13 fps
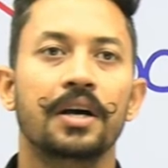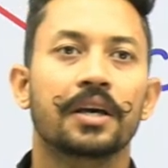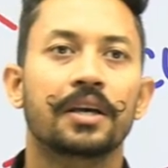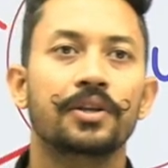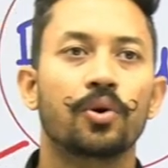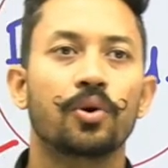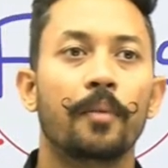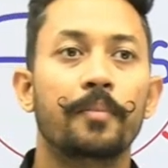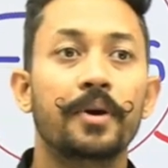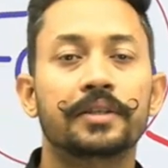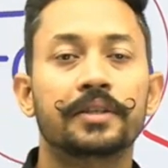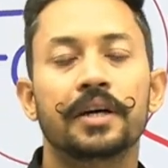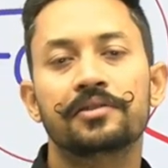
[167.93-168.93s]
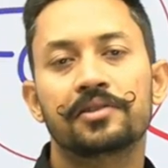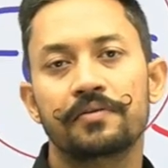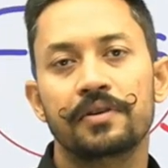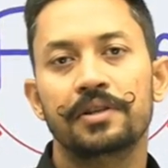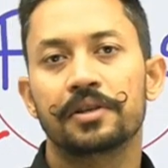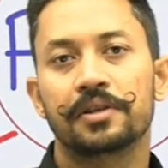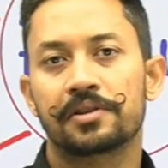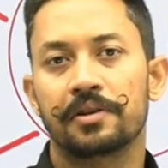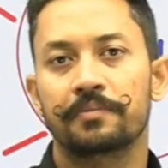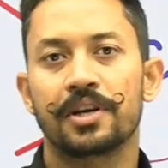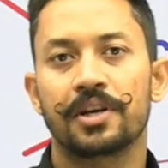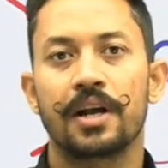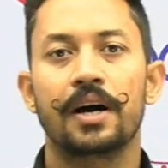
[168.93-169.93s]
कि जो अभी तक सिविल सिस्टम
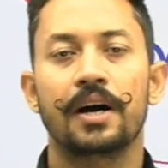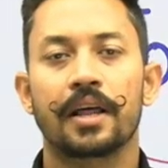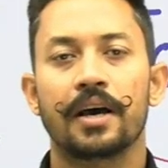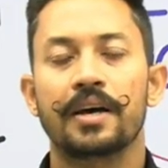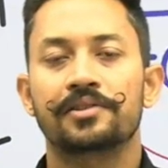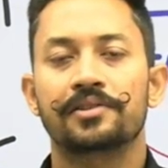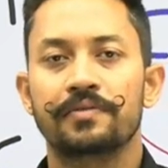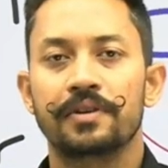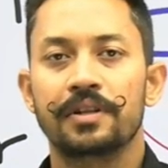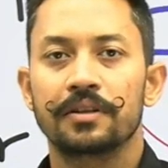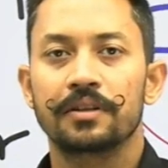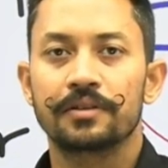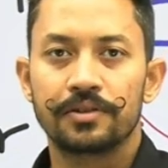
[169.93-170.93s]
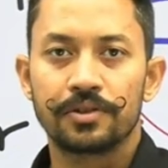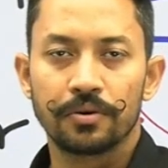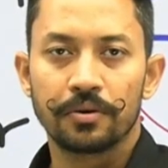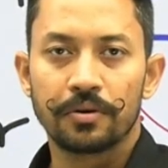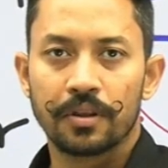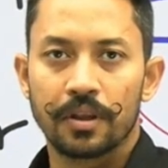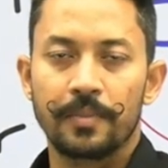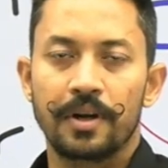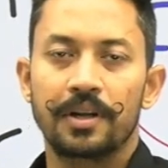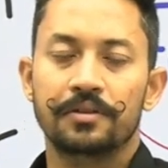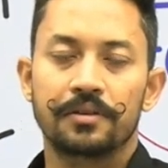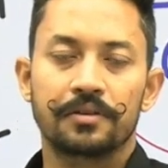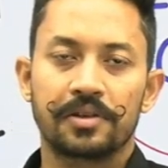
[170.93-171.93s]
चला आ रहा है सिविल जो
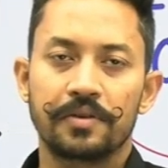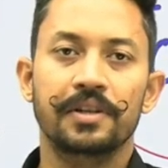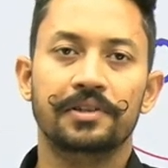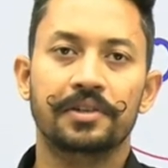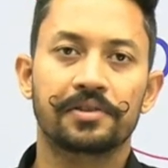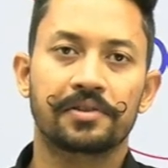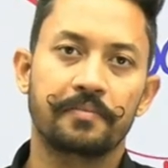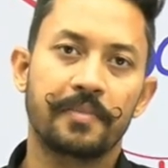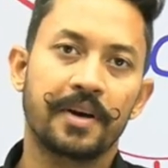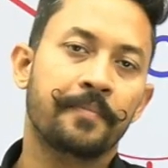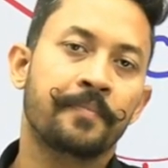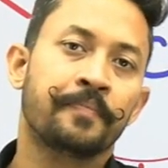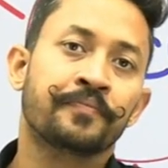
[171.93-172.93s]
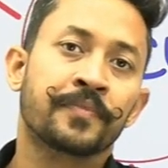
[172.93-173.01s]
क्रिमिनल सिविल सिस्टम है